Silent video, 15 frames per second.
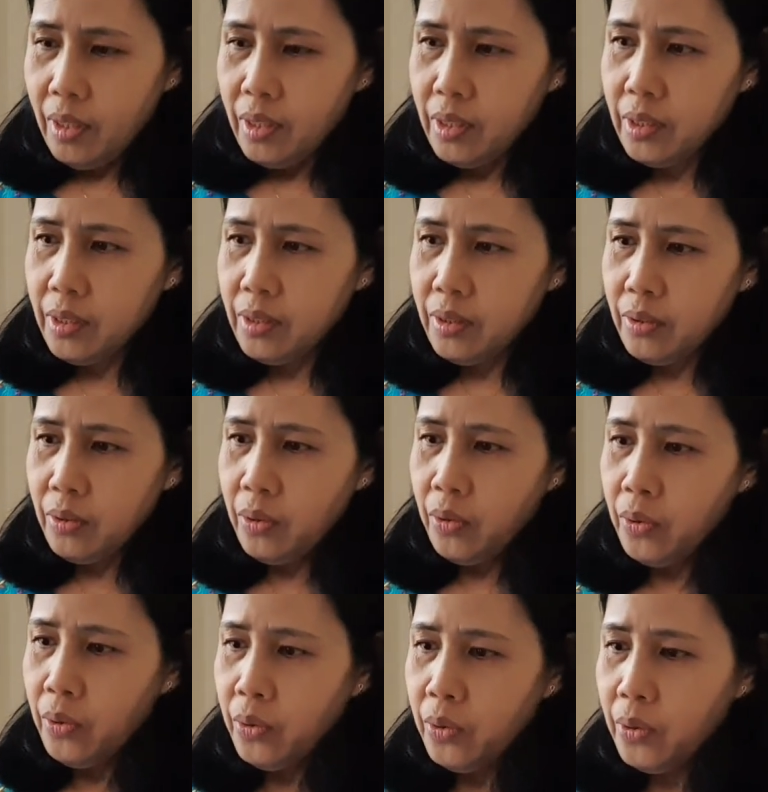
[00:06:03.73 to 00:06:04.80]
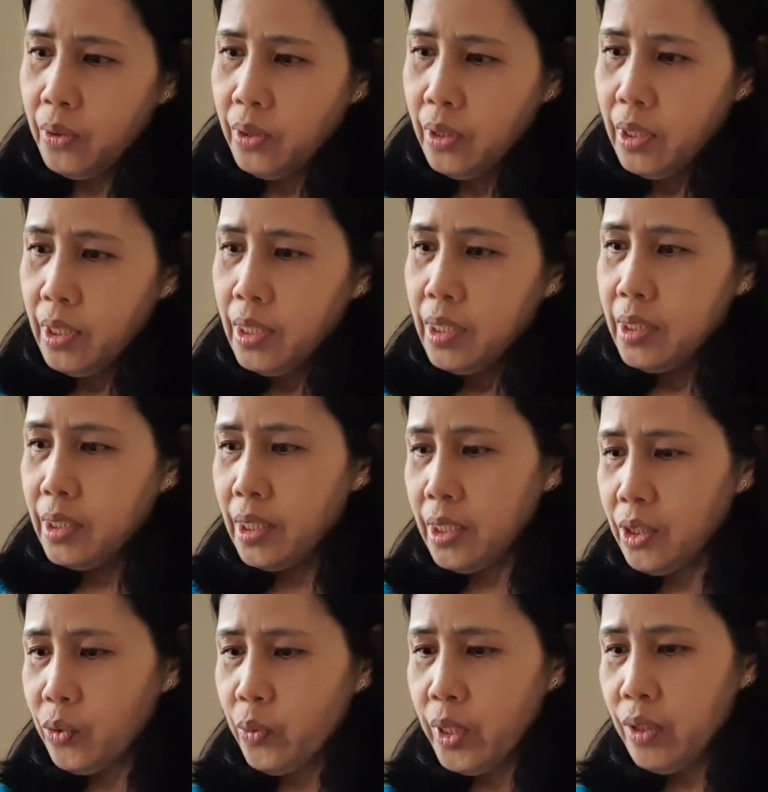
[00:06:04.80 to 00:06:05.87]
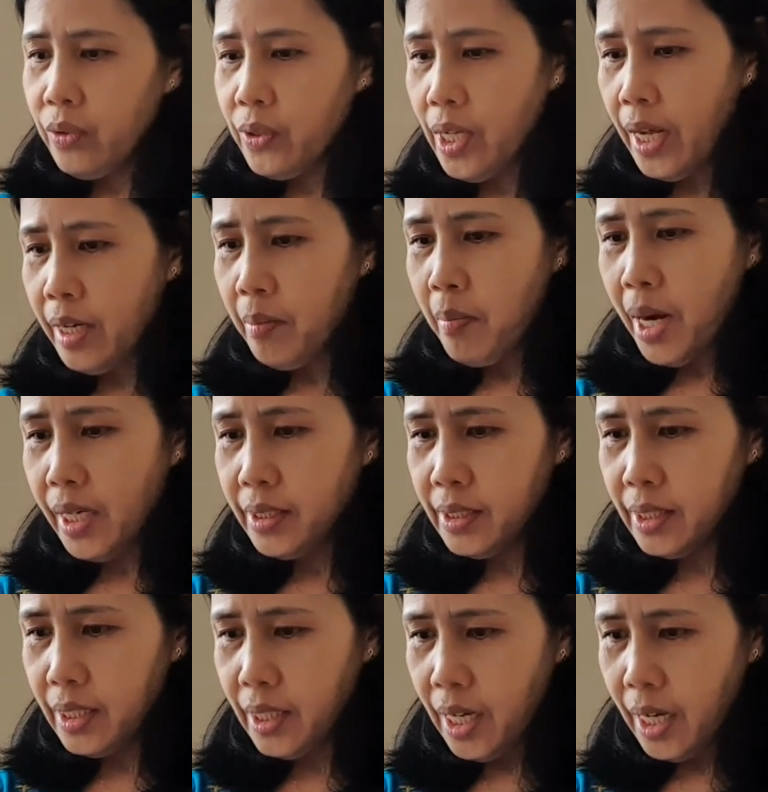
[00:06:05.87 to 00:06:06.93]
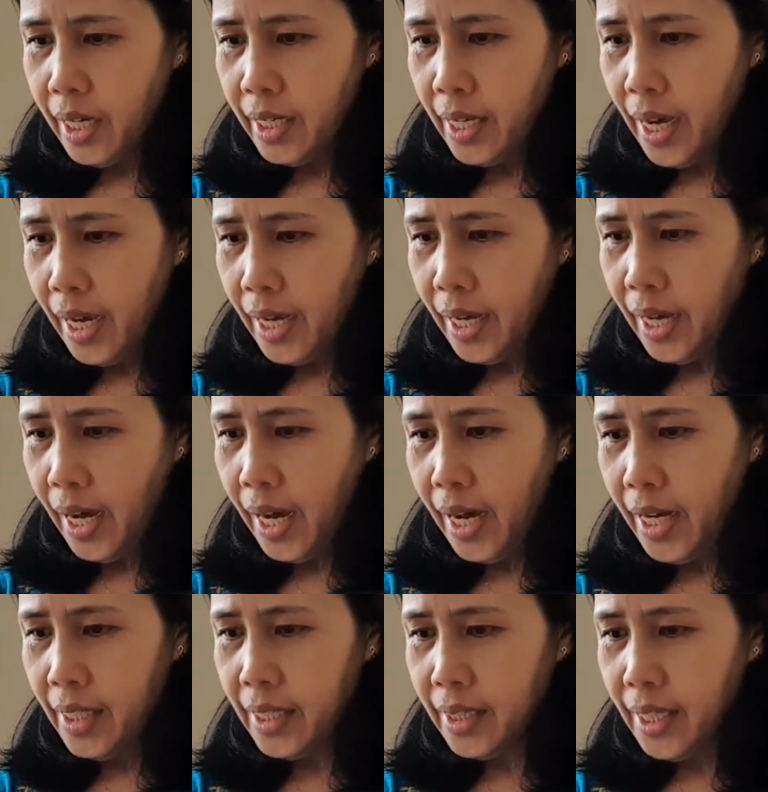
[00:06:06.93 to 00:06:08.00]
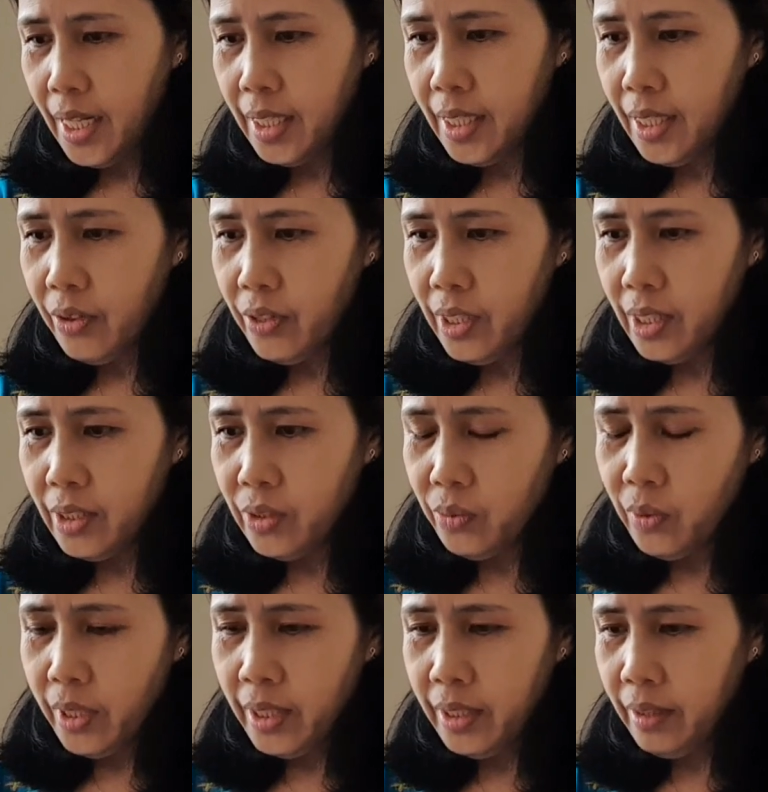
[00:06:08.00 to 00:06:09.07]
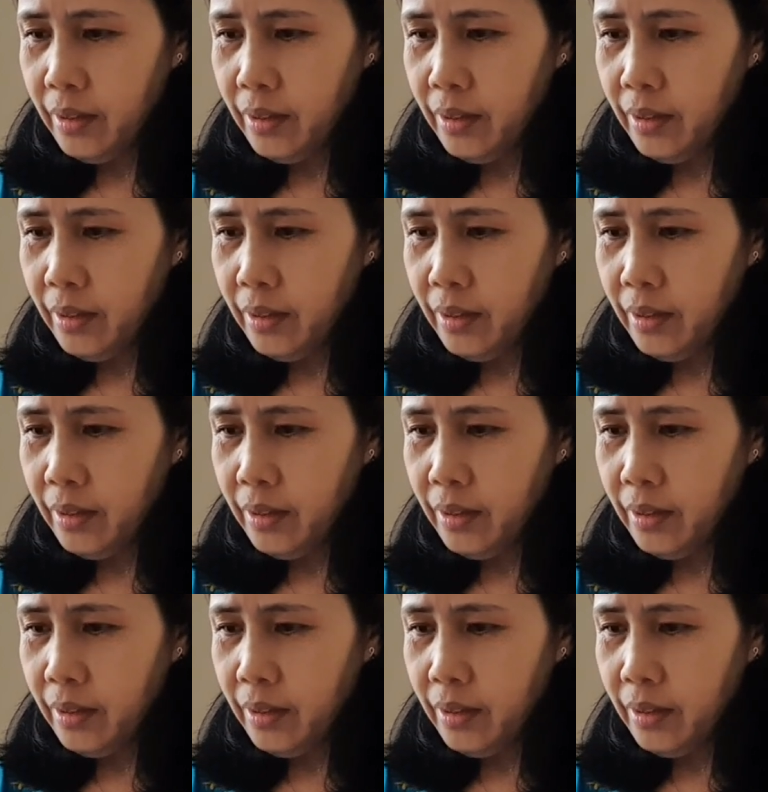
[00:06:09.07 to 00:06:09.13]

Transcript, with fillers: So since we do the unboxing, I I take out this one